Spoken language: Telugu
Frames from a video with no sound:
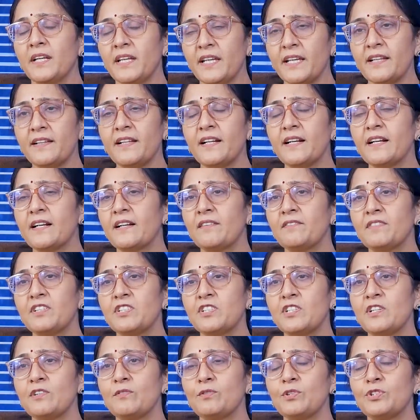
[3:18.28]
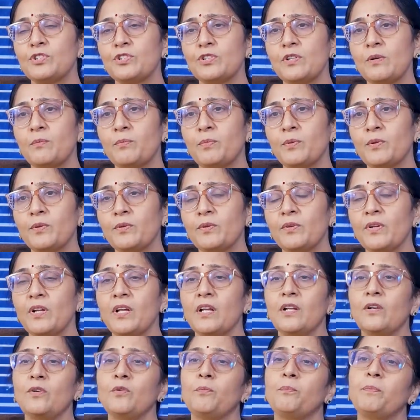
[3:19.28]
ఏదన్నా విషయం వచ్చినప్పుడు
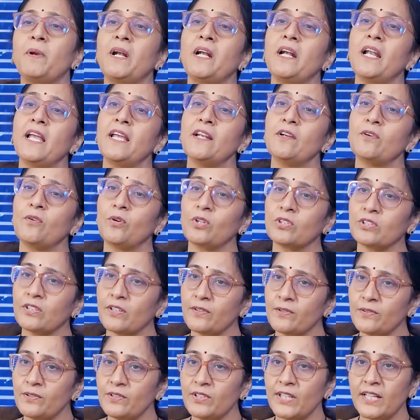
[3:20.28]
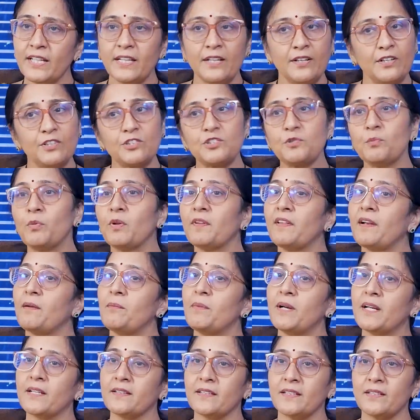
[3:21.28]
నువ్వు పెళ్ళైన కొత్తలో దగ్గర నుంచి మొదలు
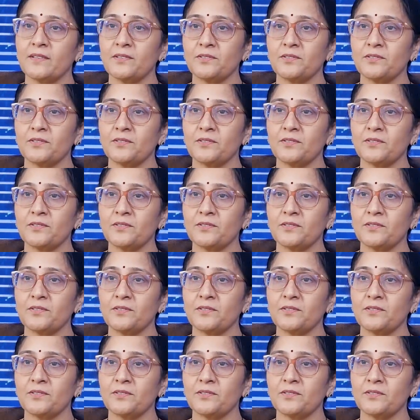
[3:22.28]
పెడతారు